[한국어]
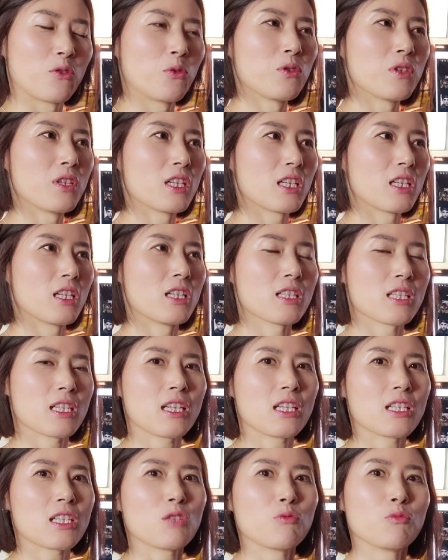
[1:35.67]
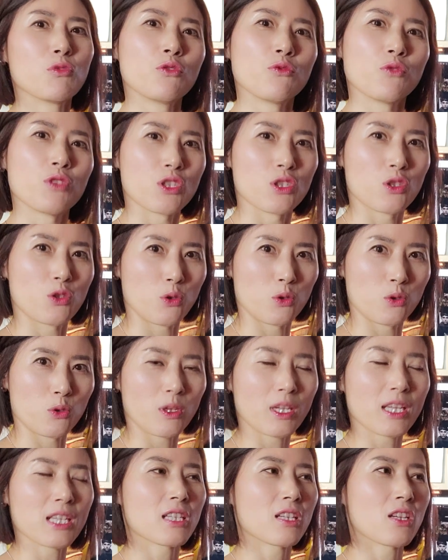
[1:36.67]
오늘은 시리즈물 위주로
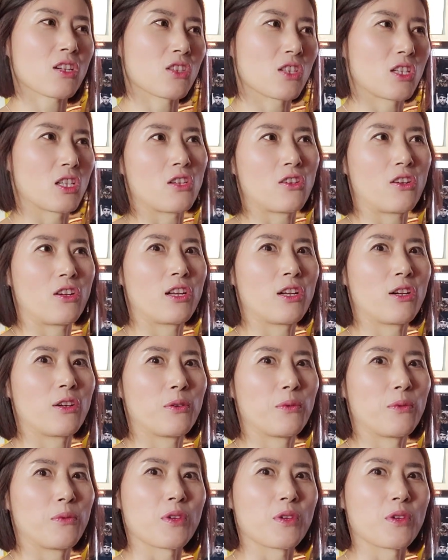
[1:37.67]
소개시켜 드릴 거예요.